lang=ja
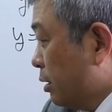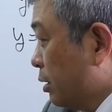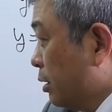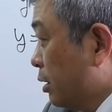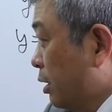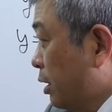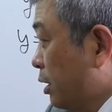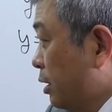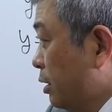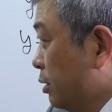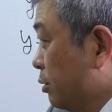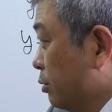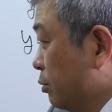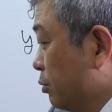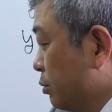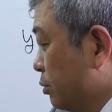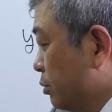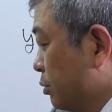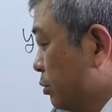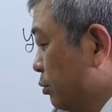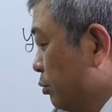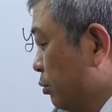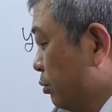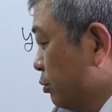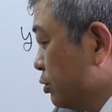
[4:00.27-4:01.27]
円
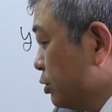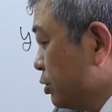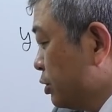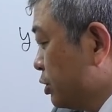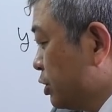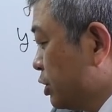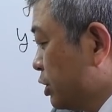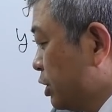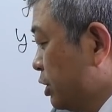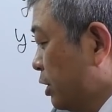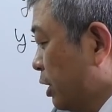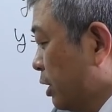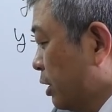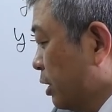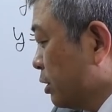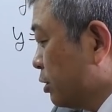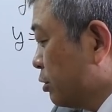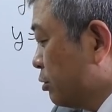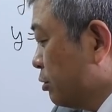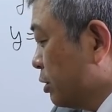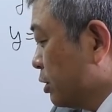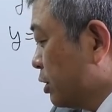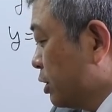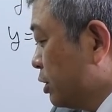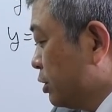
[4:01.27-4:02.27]
の式だなっ
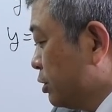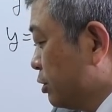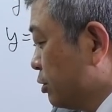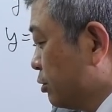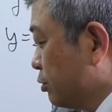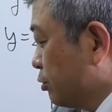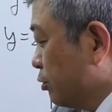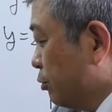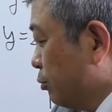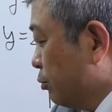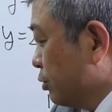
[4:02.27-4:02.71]
ていうのは気づくと